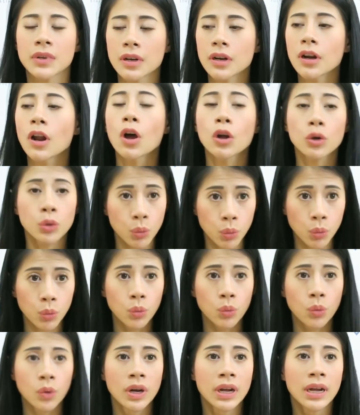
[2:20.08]
ก็ลองดู
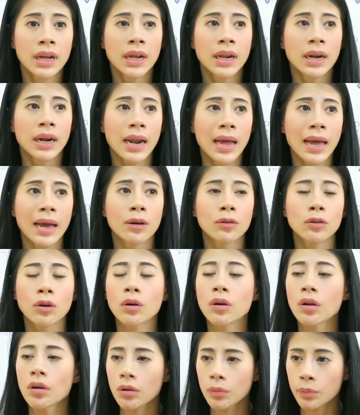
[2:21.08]
แล้ว
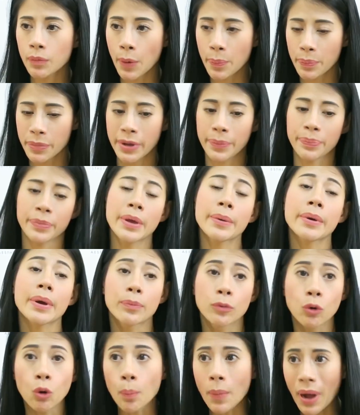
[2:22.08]
แล้วลองมาเปรียบเทียบ
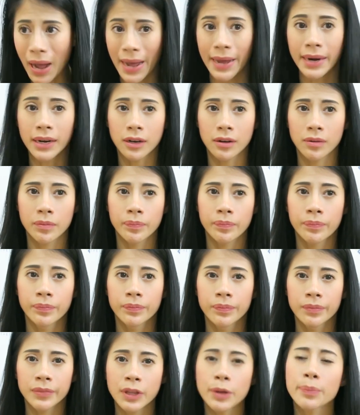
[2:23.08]
กับโรงพยาบาล
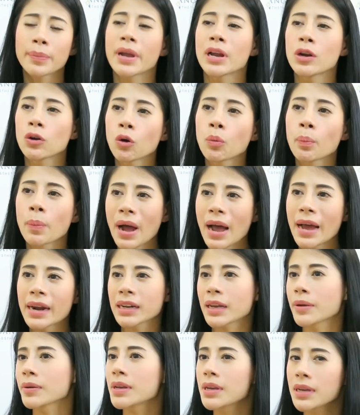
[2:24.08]
ทำไมโรงพยาบาล
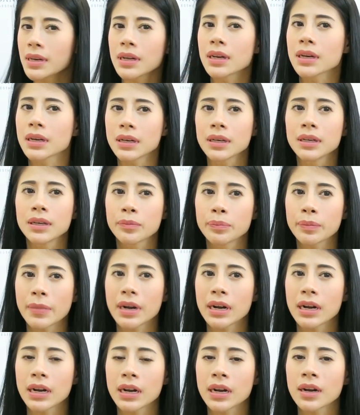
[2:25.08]
กับคลินิกถึง
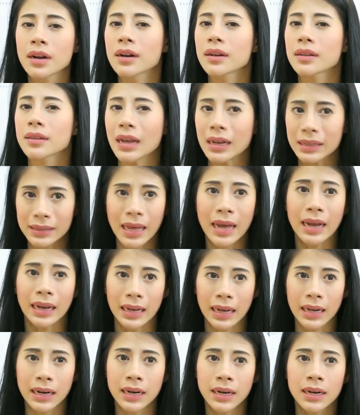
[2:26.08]
มันแตกต่าง
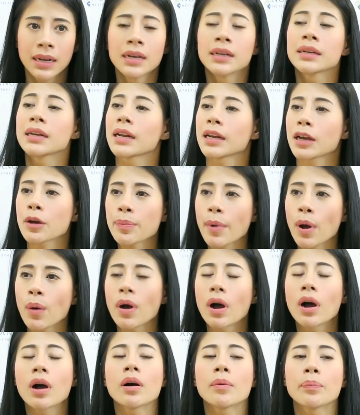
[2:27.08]
กันนั่นก็แปล
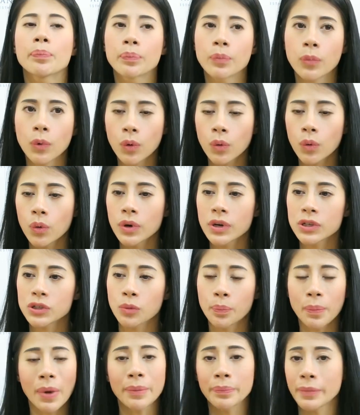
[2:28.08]
ว่าคุณ
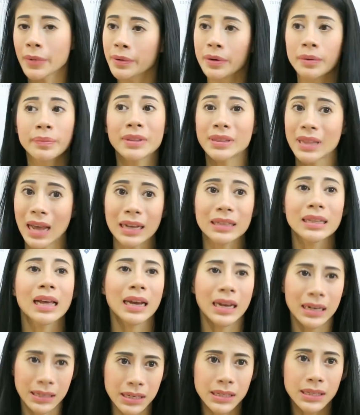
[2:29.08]
สมบัติมันแตก
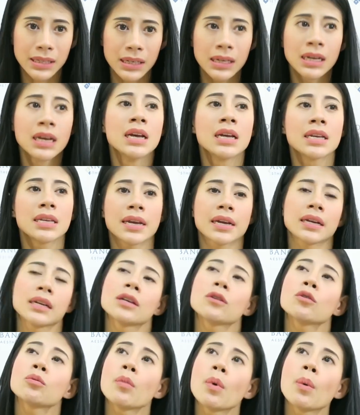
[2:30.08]
ต่างกันจริงๆอย่าง
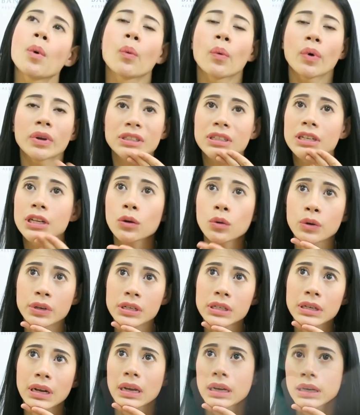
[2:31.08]
ที่คุณหมอบอกว่าซิลิโคน
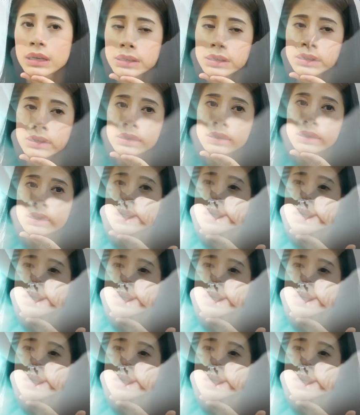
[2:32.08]
ที่ใช้คือ